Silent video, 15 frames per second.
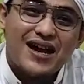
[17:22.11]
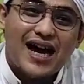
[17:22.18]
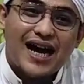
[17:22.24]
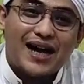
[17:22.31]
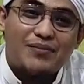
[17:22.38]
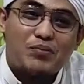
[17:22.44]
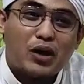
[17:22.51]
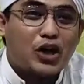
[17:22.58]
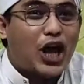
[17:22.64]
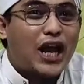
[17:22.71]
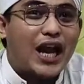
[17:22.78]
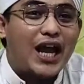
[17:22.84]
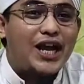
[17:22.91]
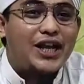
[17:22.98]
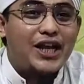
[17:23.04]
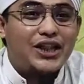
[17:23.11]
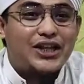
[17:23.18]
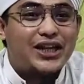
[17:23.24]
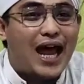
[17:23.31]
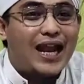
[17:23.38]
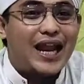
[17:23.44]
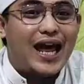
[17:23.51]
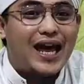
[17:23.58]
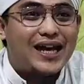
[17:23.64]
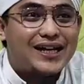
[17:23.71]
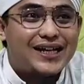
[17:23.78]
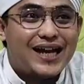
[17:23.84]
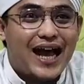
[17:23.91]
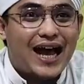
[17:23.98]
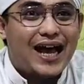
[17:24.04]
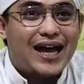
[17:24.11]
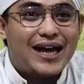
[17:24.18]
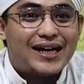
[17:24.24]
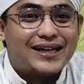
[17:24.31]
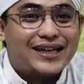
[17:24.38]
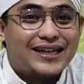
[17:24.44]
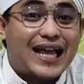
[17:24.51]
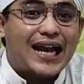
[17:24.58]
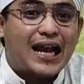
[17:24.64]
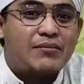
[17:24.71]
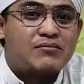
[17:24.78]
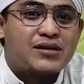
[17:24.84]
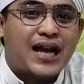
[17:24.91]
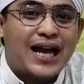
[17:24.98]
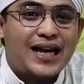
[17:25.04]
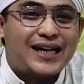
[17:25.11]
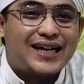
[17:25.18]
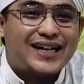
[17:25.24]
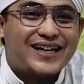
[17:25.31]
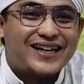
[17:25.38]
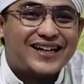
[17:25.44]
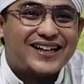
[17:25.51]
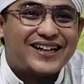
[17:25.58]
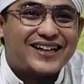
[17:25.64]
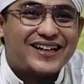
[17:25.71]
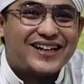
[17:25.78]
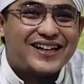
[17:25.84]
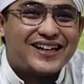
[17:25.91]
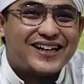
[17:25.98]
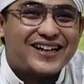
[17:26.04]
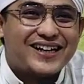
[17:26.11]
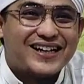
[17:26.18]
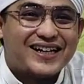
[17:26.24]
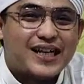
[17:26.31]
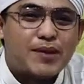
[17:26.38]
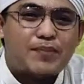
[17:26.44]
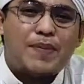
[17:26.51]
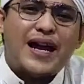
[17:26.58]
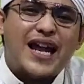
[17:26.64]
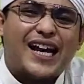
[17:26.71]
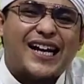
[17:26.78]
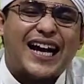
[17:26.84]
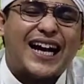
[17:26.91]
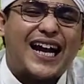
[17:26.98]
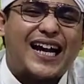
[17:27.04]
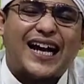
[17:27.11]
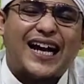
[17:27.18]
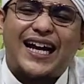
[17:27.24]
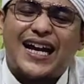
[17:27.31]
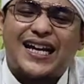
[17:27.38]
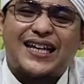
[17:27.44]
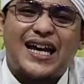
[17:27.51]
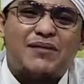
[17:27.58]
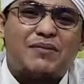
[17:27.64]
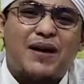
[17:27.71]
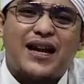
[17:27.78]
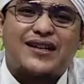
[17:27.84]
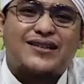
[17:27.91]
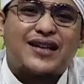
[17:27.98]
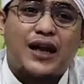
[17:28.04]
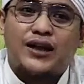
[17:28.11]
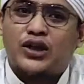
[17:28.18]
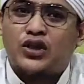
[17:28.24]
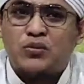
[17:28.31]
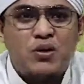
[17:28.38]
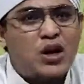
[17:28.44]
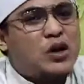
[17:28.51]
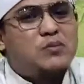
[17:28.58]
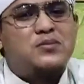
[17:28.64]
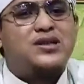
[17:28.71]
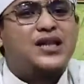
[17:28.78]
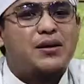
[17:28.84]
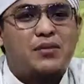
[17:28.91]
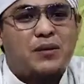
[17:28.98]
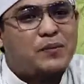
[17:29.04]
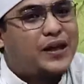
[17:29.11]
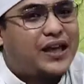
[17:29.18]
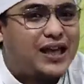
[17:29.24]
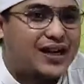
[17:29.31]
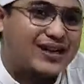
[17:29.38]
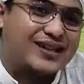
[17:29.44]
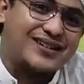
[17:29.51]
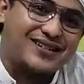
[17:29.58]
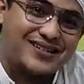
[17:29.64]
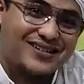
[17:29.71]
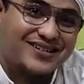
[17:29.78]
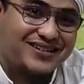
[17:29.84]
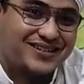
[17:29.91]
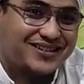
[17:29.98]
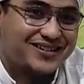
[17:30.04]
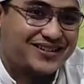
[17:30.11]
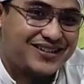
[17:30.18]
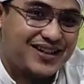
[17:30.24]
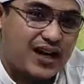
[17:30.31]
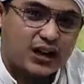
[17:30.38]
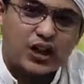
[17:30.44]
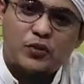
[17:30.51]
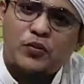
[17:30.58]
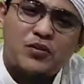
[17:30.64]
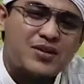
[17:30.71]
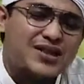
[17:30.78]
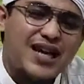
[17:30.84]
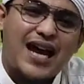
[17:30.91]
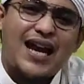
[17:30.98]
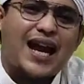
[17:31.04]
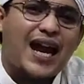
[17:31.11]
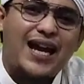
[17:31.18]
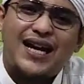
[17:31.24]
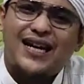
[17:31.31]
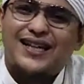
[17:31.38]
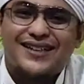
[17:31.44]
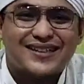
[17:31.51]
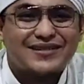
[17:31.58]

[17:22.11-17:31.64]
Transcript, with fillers: Nah, perkara ini tidaklah uh, ditanamkan kepada kanak-kanak yang pada saat itu belum bisa berpikir ataupun masih anak-anak